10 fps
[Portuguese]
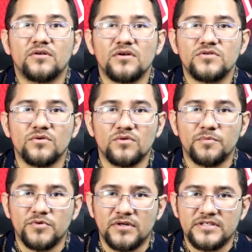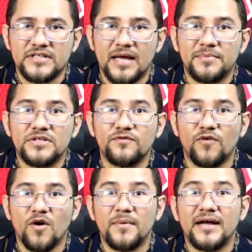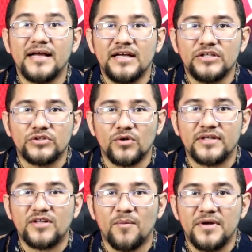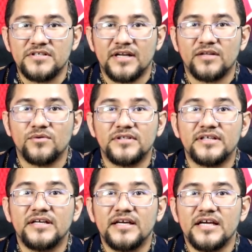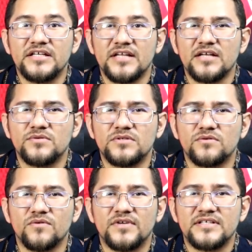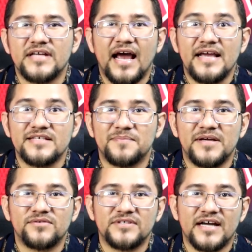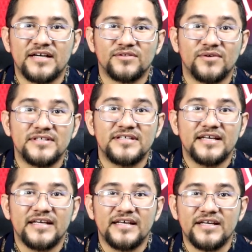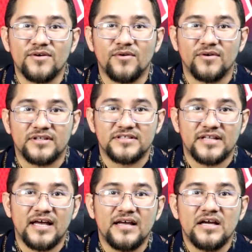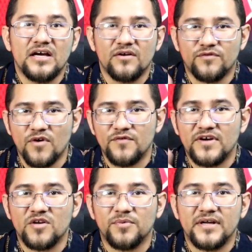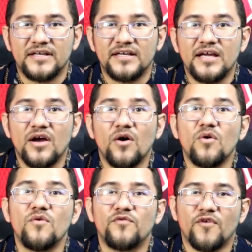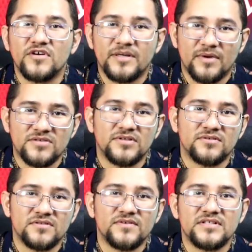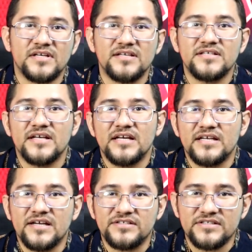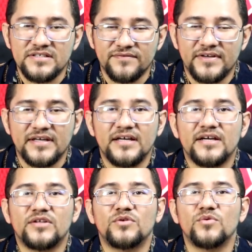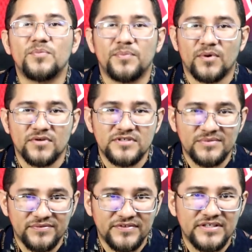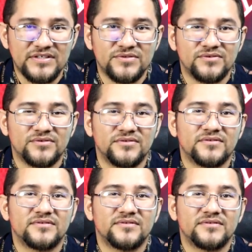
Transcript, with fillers: do nosso grupo de WhatsApp de forma totalmente gratuita e tirar suas dúvidas a respeito de cartões e contas, tá? Vou ficando por aqui, um forte abraço a todos vocês e a gente se vê no próximo vídeo.